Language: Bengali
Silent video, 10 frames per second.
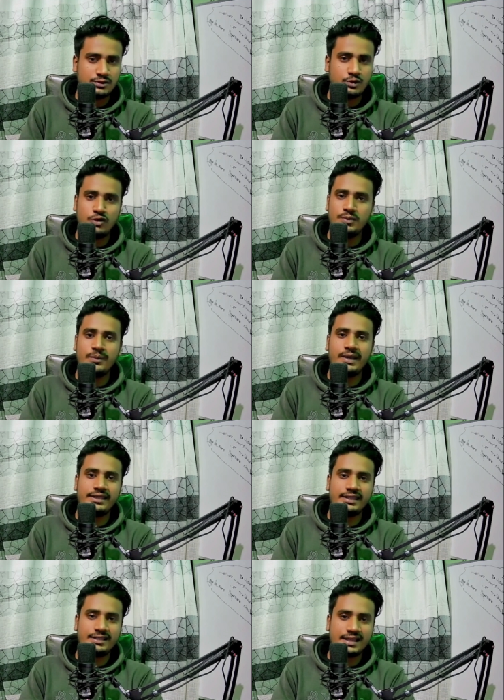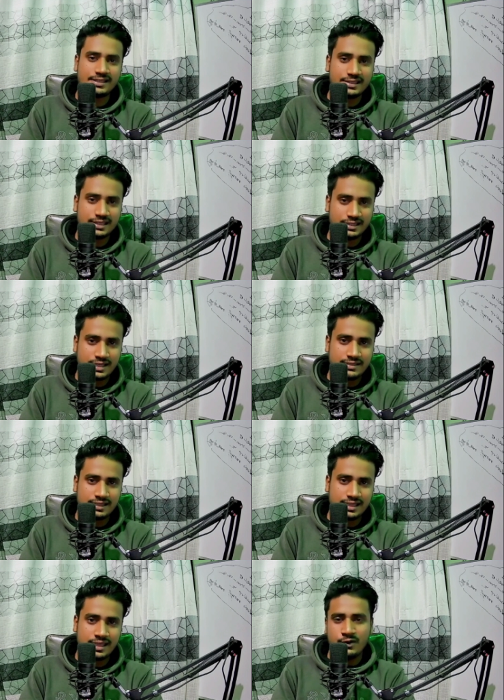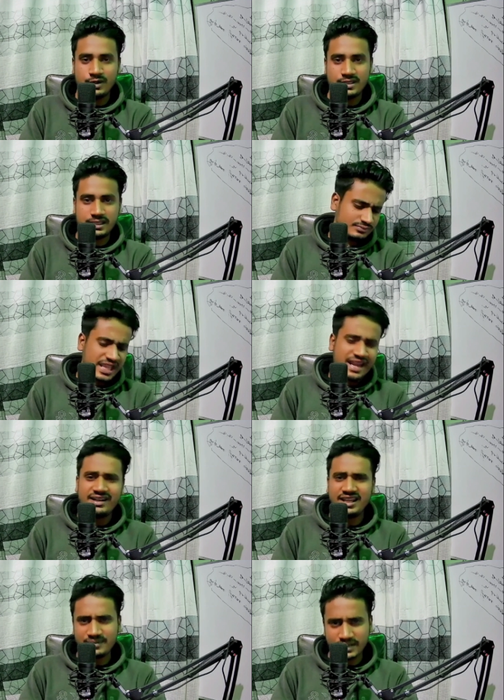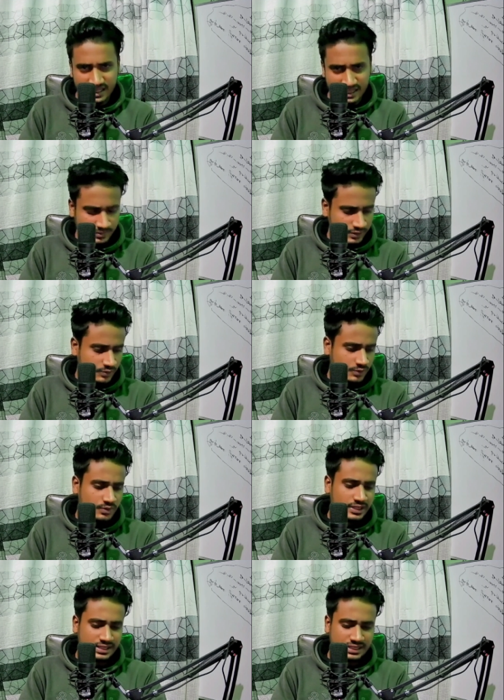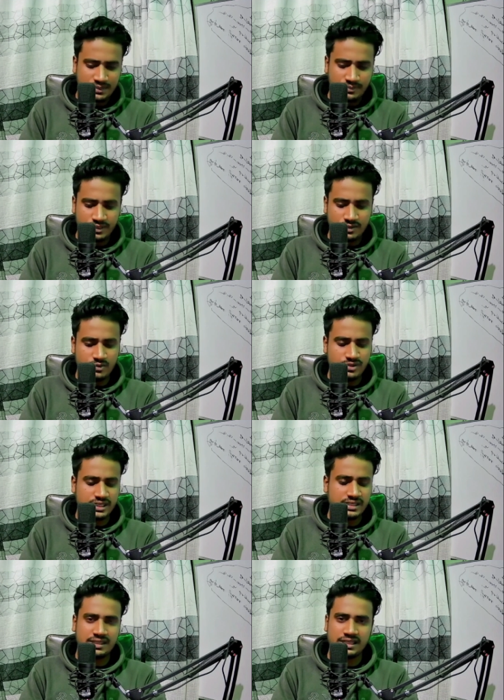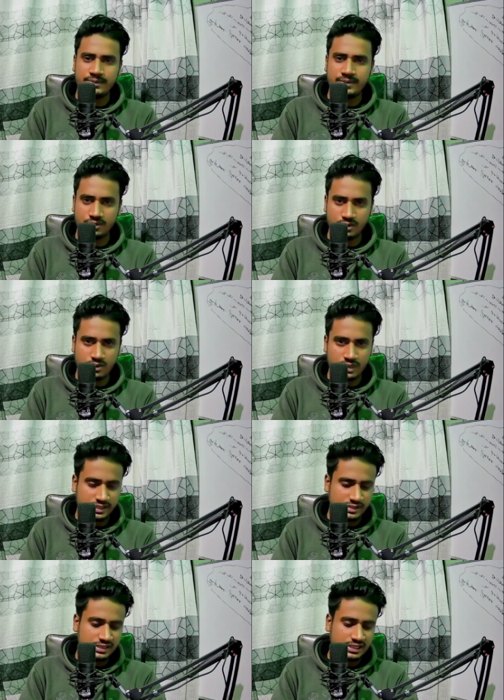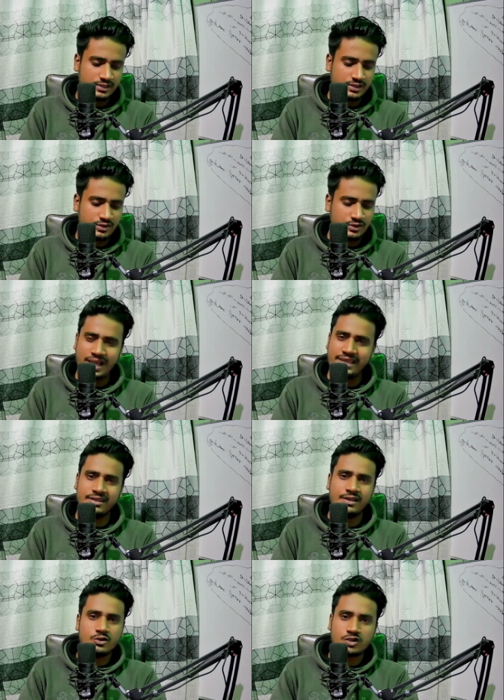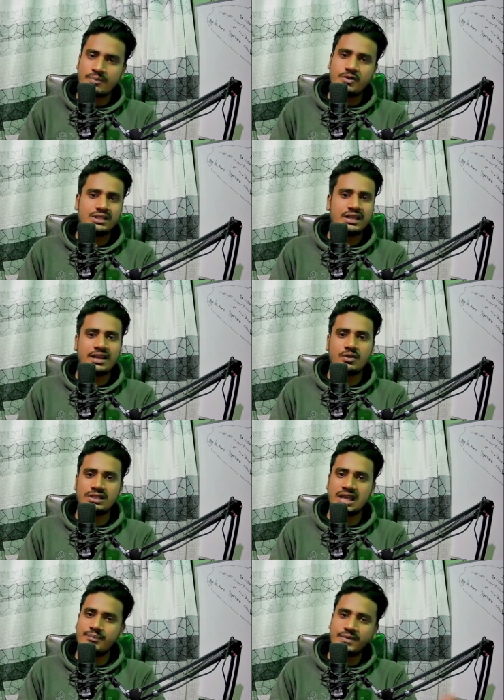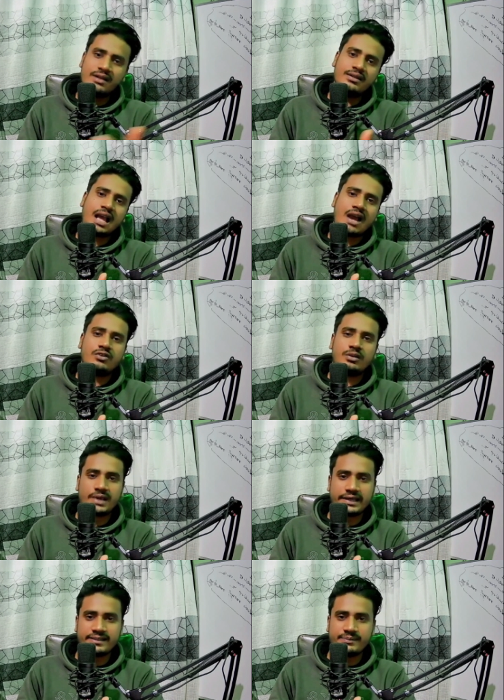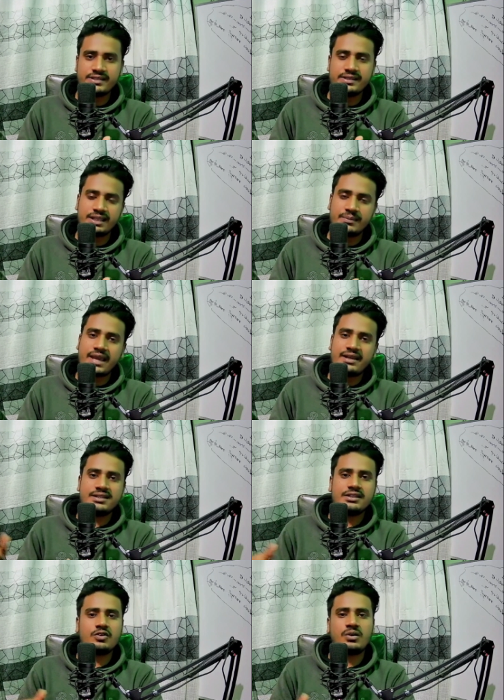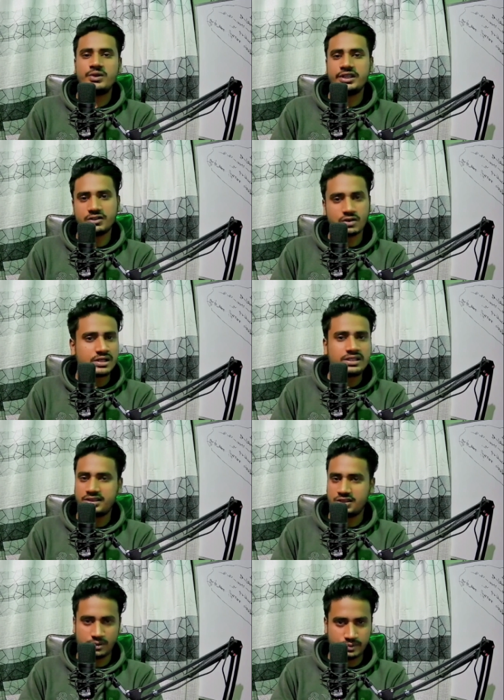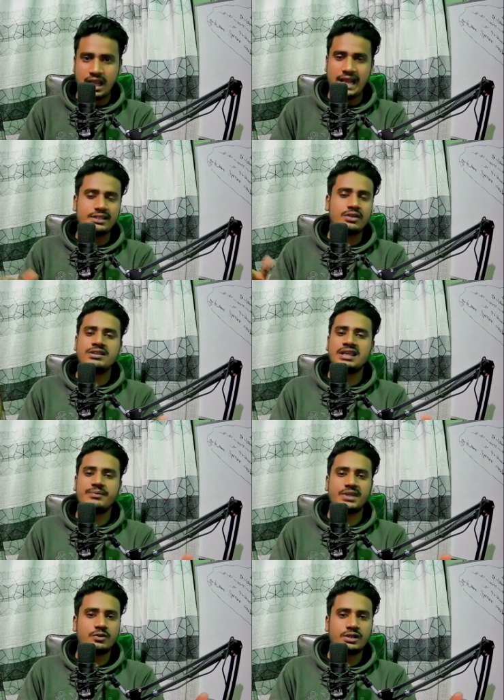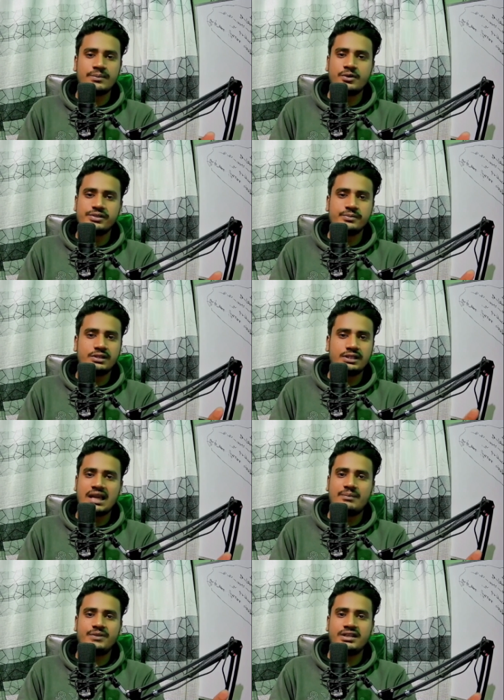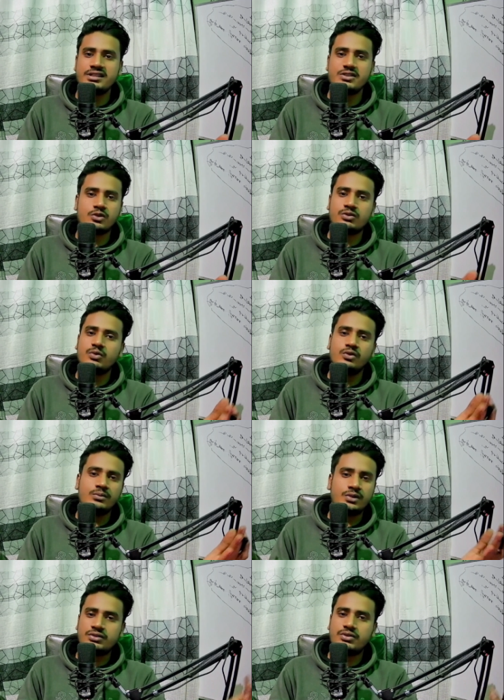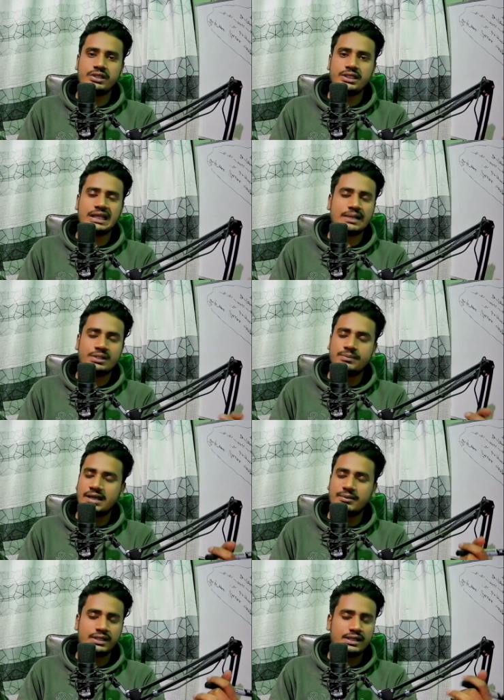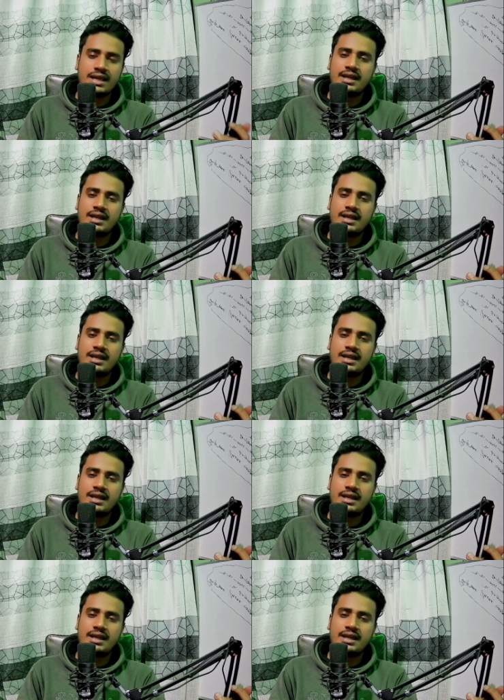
দৈববাণী এইটা আছে সেইটা আছে হ্যাঁ ওই যে অ্যাড লাইব্রেরি থেকে বের করুন এইটা থেকে বের করুন সেইটা থেকে বের করুন লিঙ্কডিন থেকে বের করুন ভাই সব কথার এক কথা আপনার আউট অফ মার্কেট প্লেস থেকে বাইরের সাথে কমিউনিকেট করা শিখতে হবে আদারওয়াইজ আপনার পক্ষে পসিবল না আপনারা যে যত গুণমন্ত্রই দিক আপনি পারবেন না